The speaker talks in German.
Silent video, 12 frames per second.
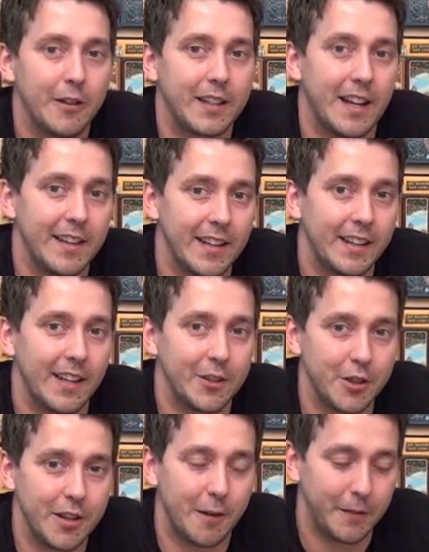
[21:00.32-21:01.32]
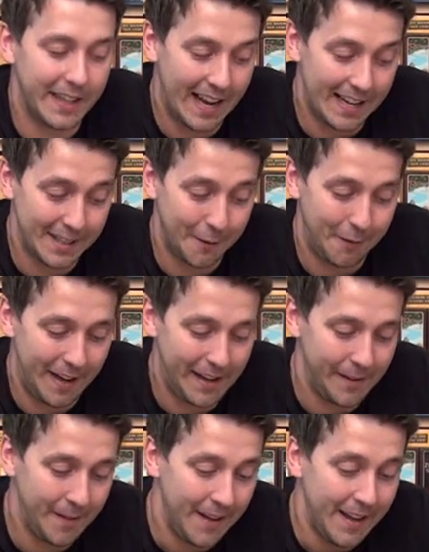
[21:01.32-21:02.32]
und kann dann ganz schön auf die Nase
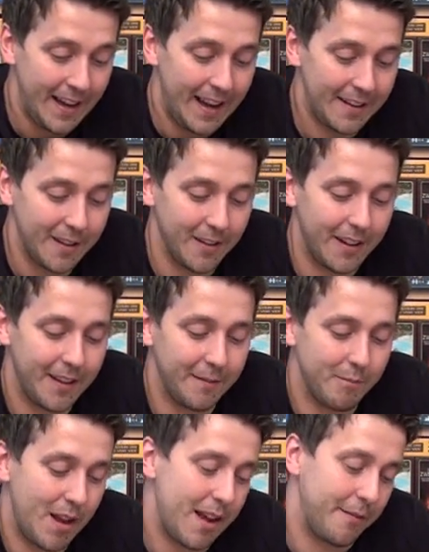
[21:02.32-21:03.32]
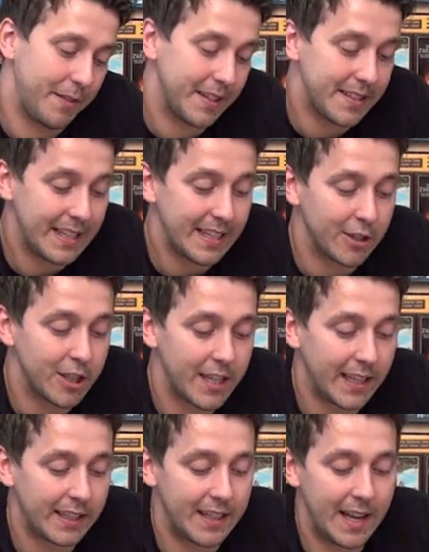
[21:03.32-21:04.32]
fallen. Also ähm, ja, ihr seht, da
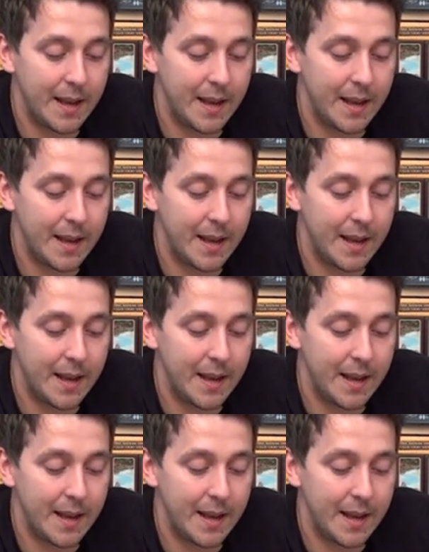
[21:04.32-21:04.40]
steckt